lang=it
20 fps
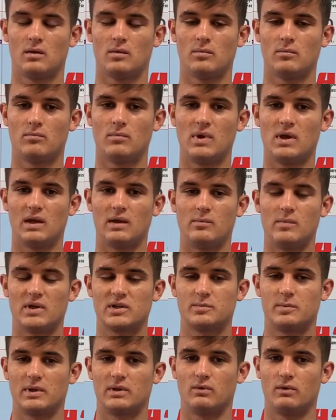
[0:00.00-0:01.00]
Beh, mi
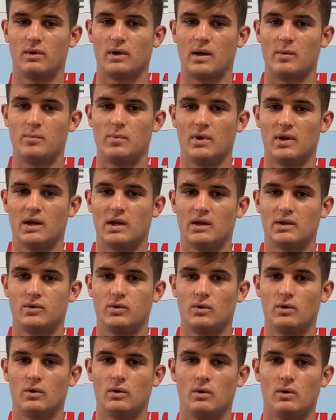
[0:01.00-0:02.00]
aspetto un
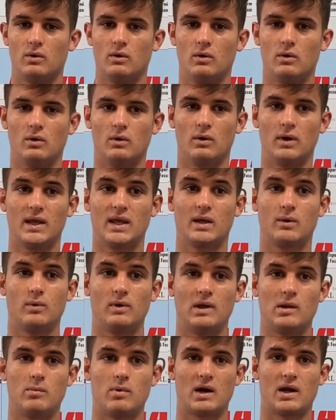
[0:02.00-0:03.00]
campionato
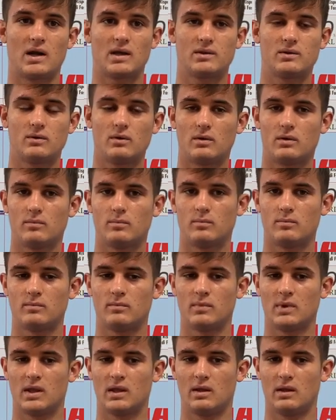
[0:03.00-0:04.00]
equilibrato,
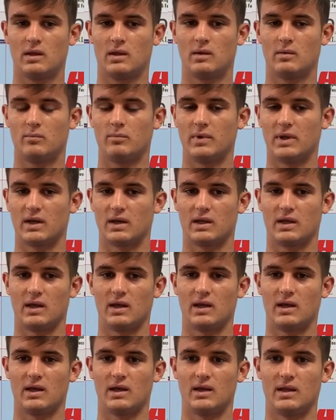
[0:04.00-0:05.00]

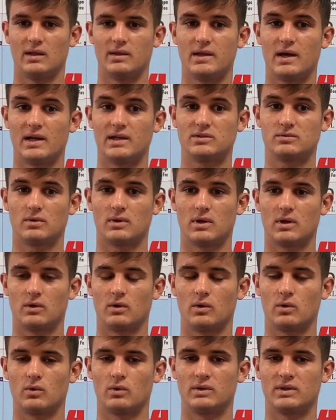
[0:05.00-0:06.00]
perché dalle squadre che ho
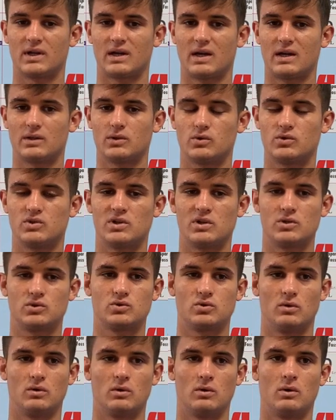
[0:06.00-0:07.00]
incontrato ce ne
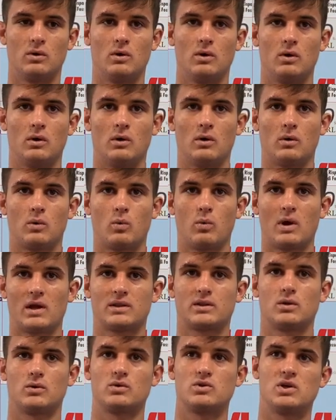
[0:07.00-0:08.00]
sono
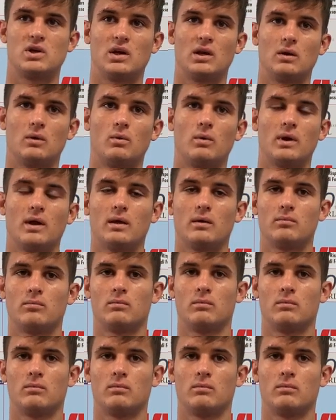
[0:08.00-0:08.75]
4-5,